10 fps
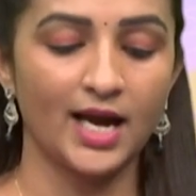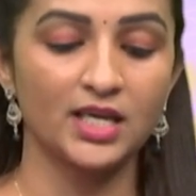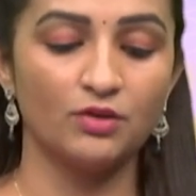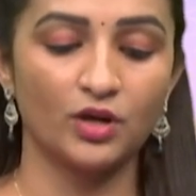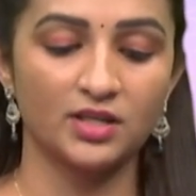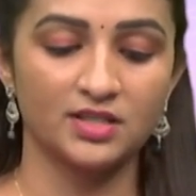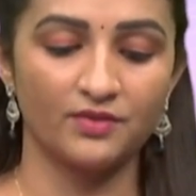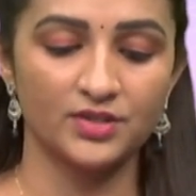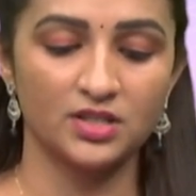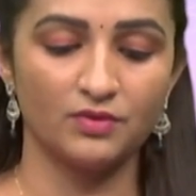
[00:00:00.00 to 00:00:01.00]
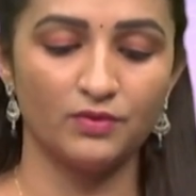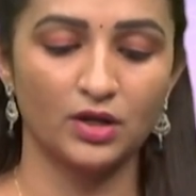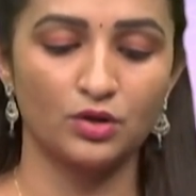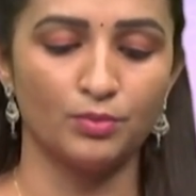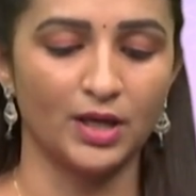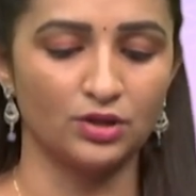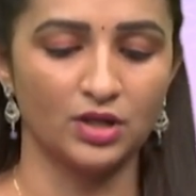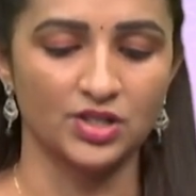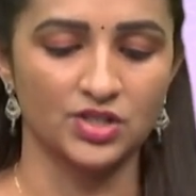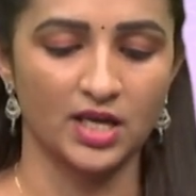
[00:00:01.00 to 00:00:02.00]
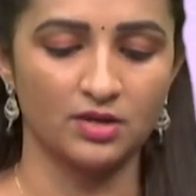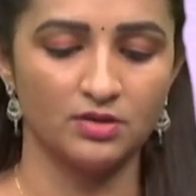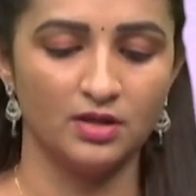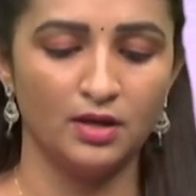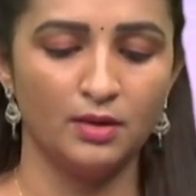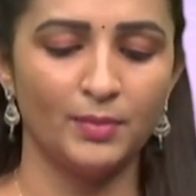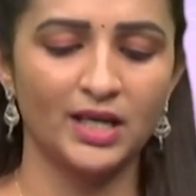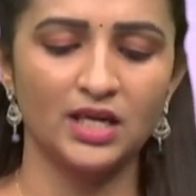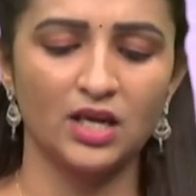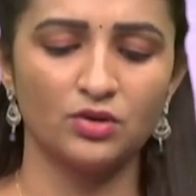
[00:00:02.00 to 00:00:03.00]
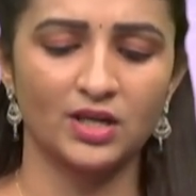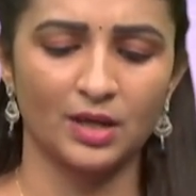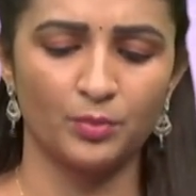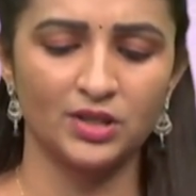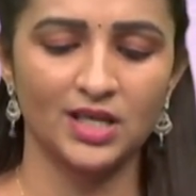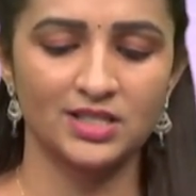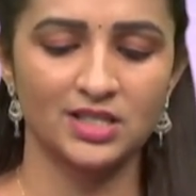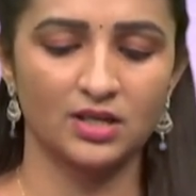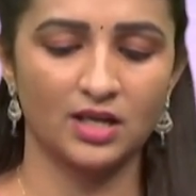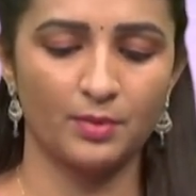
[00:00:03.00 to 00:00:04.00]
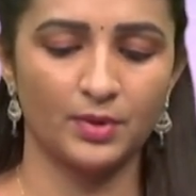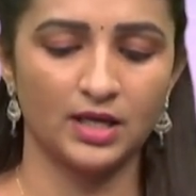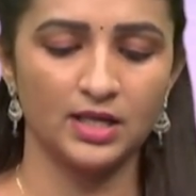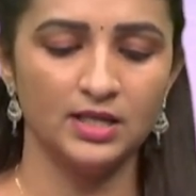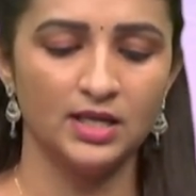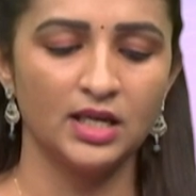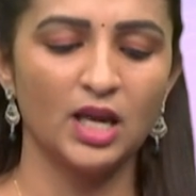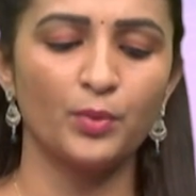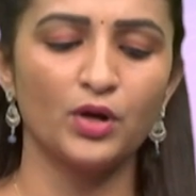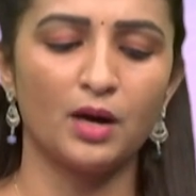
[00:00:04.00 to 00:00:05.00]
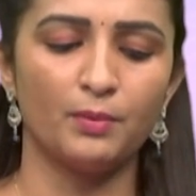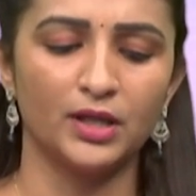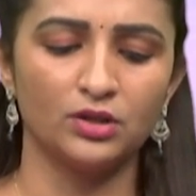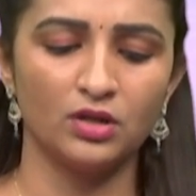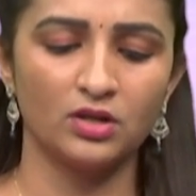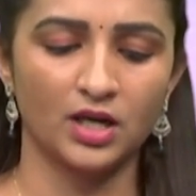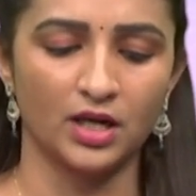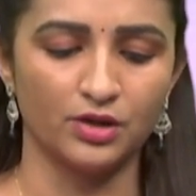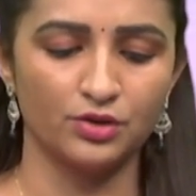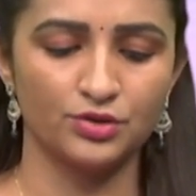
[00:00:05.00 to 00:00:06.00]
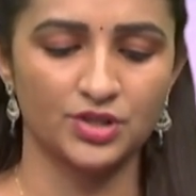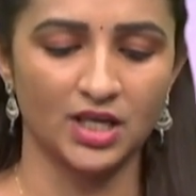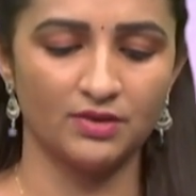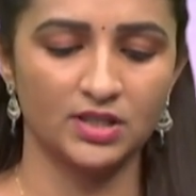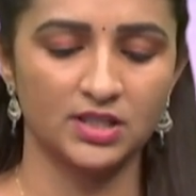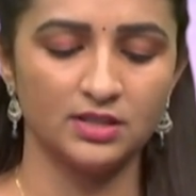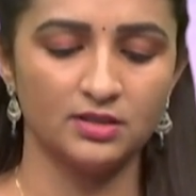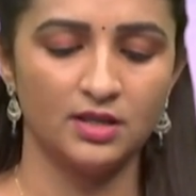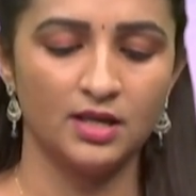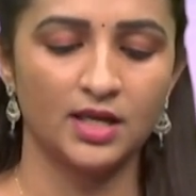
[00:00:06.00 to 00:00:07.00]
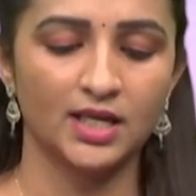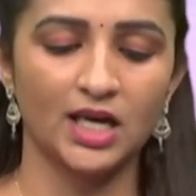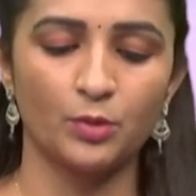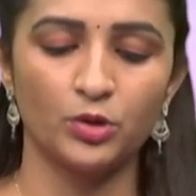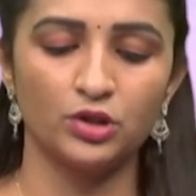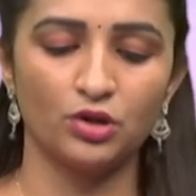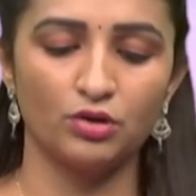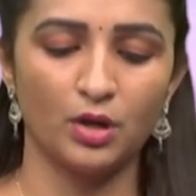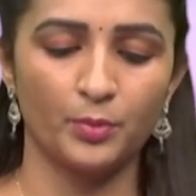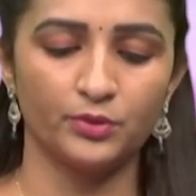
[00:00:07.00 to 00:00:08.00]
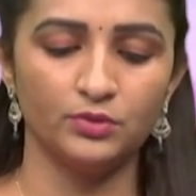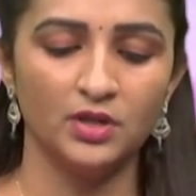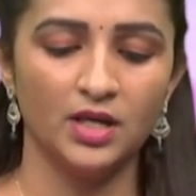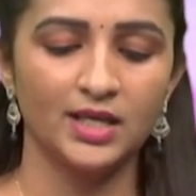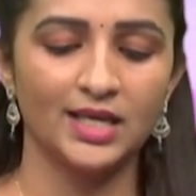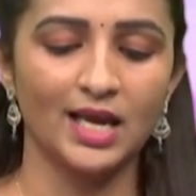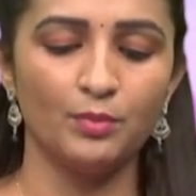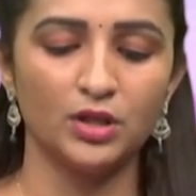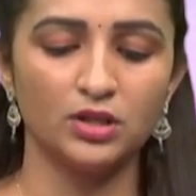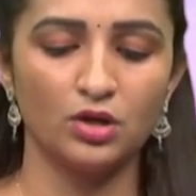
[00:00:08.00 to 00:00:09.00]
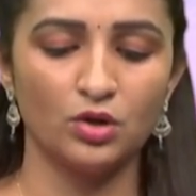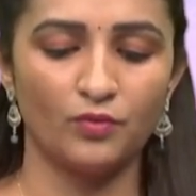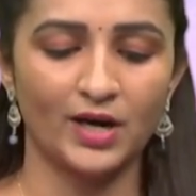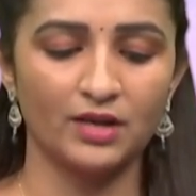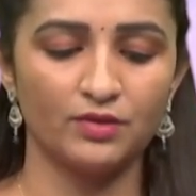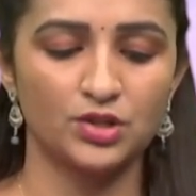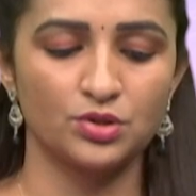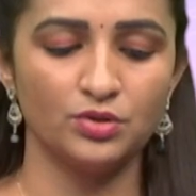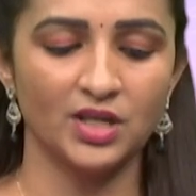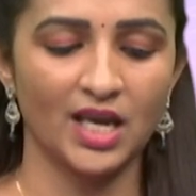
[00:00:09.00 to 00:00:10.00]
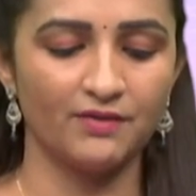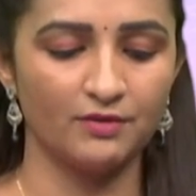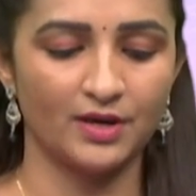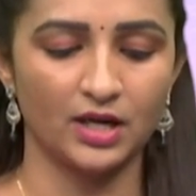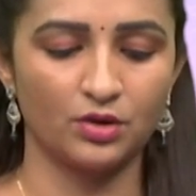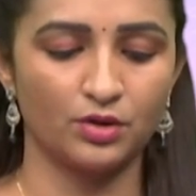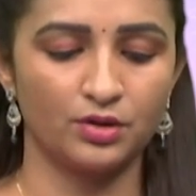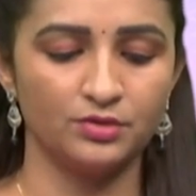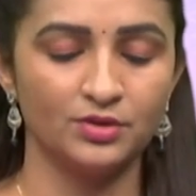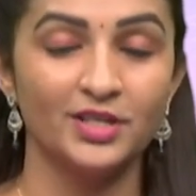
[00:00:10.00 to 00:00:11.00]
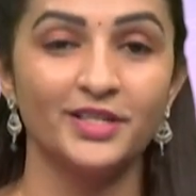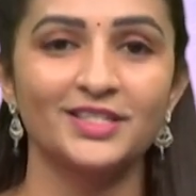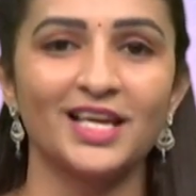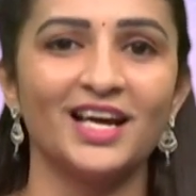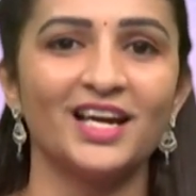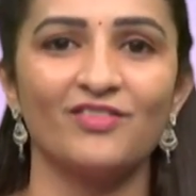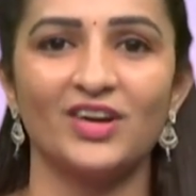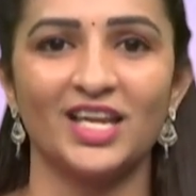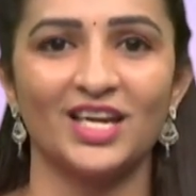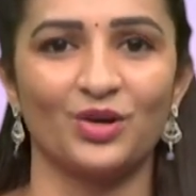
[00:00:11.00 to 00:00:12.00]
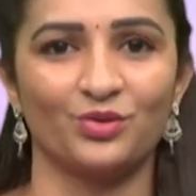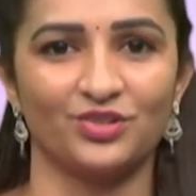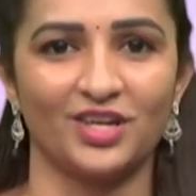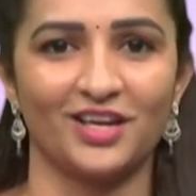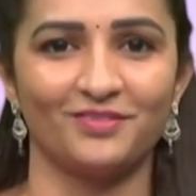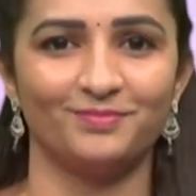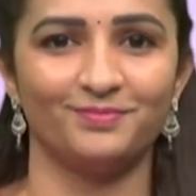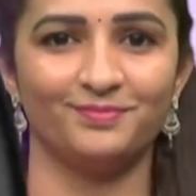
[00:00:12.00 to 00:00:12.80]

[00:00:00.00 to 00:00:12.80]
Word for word: ఆయన ఒక సంవత్సరం వరకు మందులు ఇచ్చారు మరి నేను గర్భం దాల్చాను కాబట్టి ఇప్పుడు ఆ మందులను కంటిన్యూ చేయవచ్చా గర్భంతో ఉన్నప్పుడు ఏ మందులను వాడవచ్చు ఏవి వాడకూడదు సలహా ఇవ్వండి అని అడుగుతున్నారు